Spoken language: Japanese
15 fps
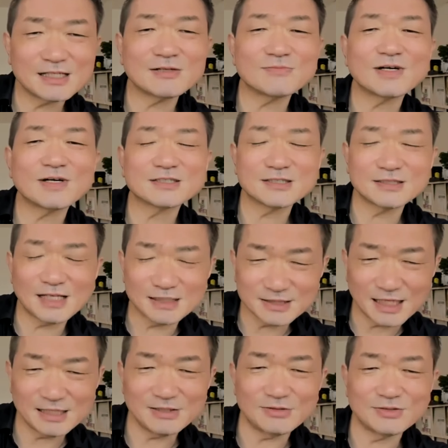我慢しなさ
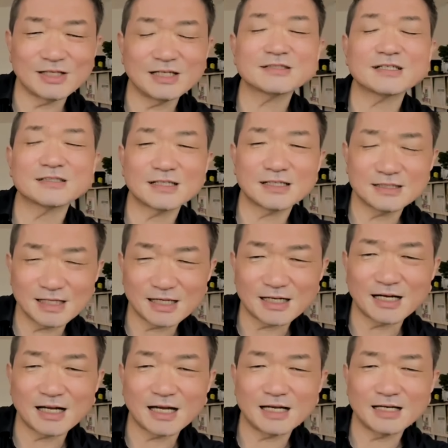い。お姉ちゃんなんだか
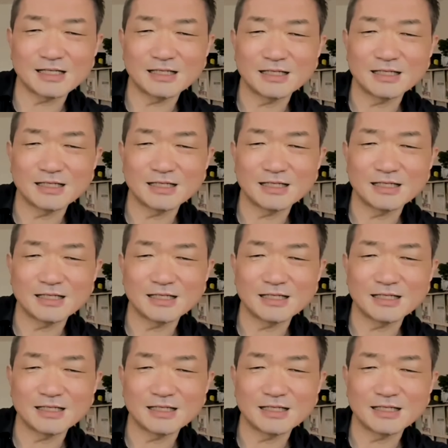ら。